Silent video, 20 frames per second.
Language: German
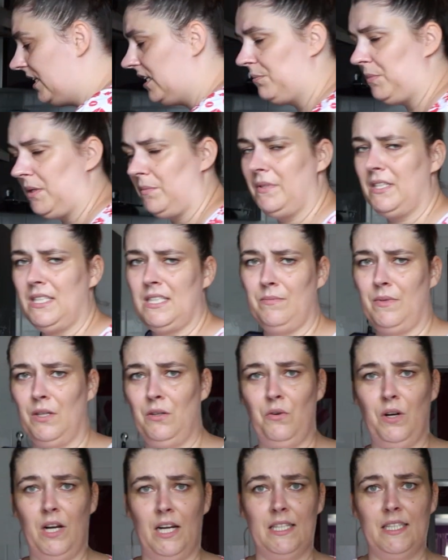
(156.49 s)
werde ich beim nächsten
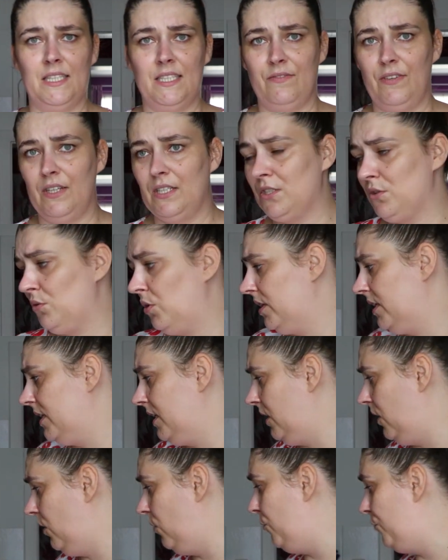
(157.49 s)
Mal noch ein, zwei
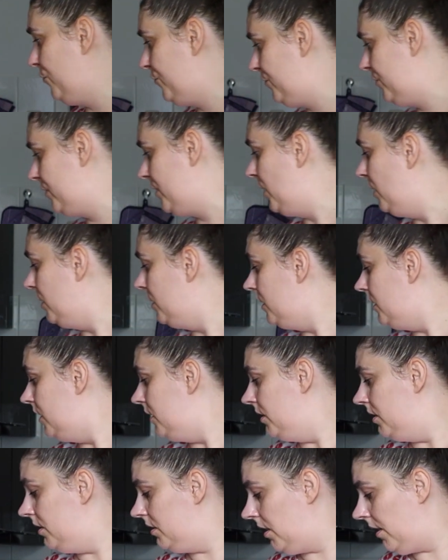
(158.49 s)
Sorten kaufen.
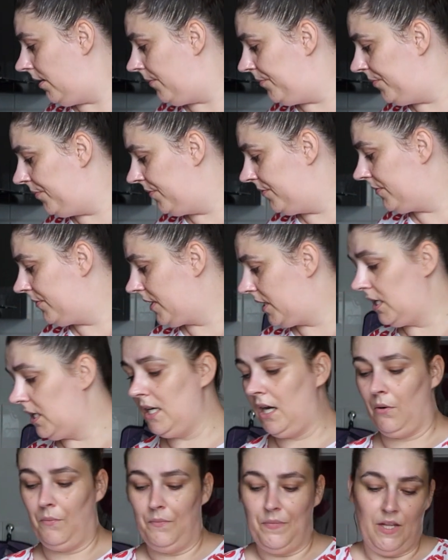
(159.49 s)
Ähm,
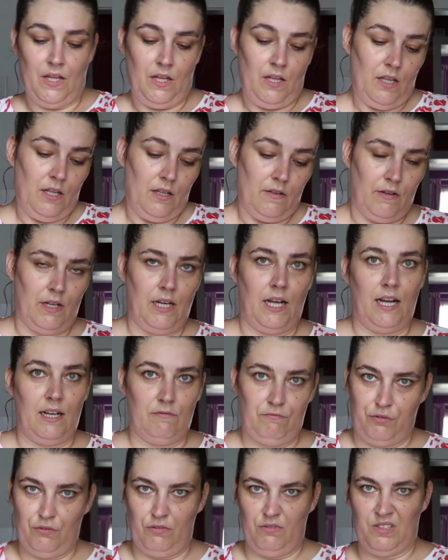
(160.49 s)
genau, weil
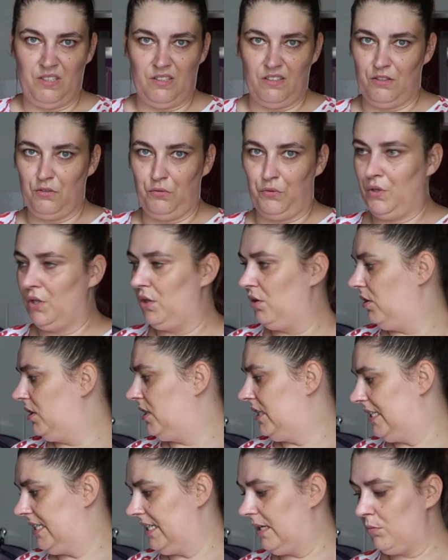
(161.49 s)
für uns so viele
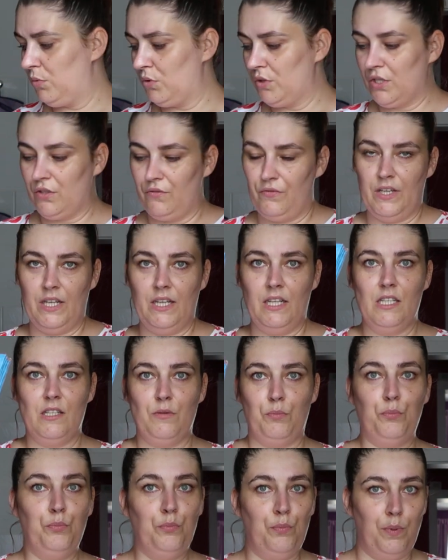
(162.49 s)
Leute ist ein Brot zu
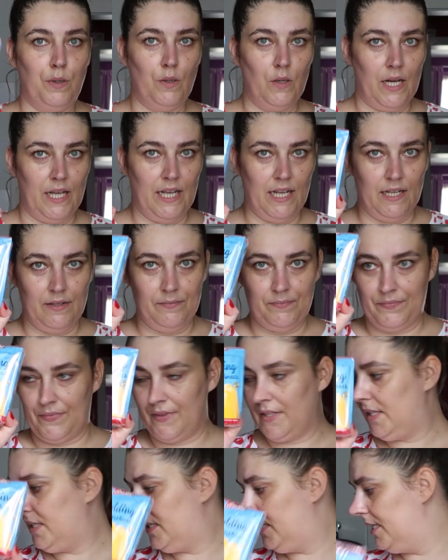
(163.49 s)
wenig. Pudding,
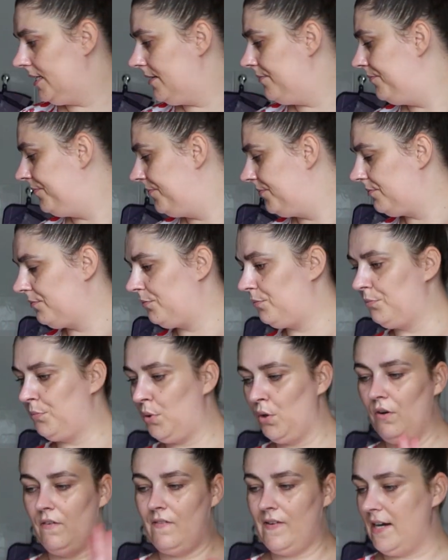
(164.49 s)
hier,
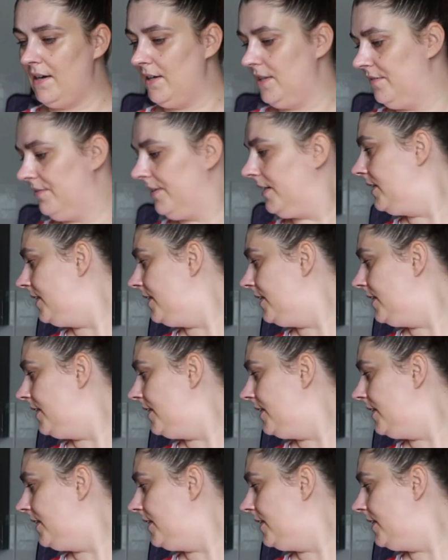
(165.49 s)
Pulver in